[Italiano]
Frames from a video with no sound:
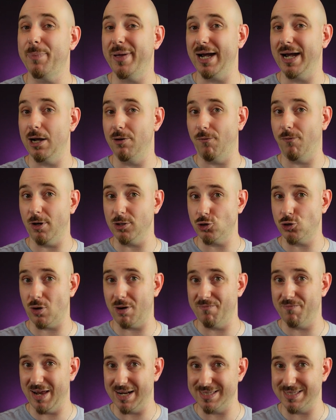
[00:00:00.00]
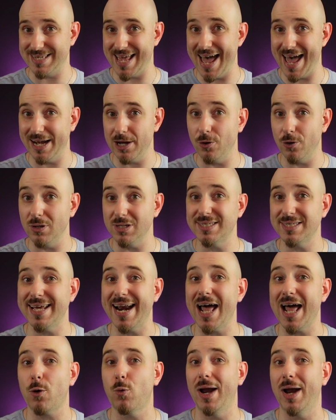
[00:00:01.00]
per il vostro avversario
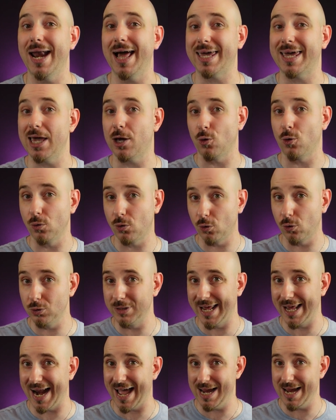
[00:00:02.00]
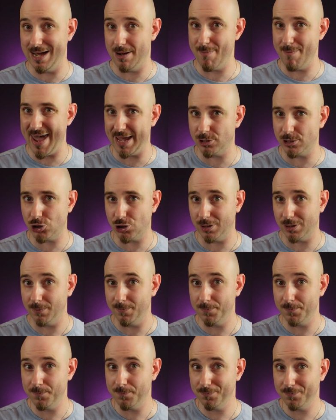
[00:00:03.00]
sarà quella che concluderà il match,
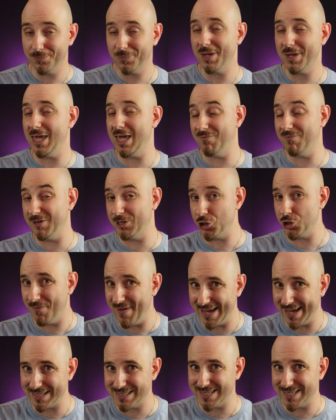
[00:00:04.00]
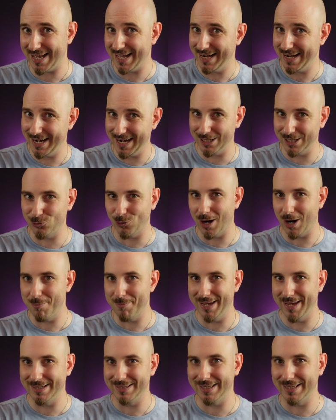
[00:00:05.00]
e viceversa,
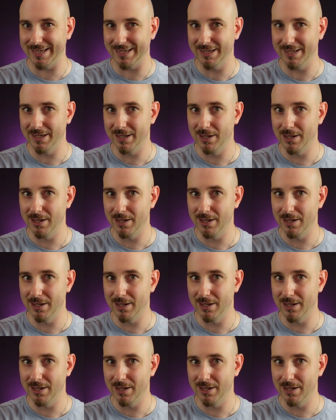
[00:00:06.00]
naturalmente.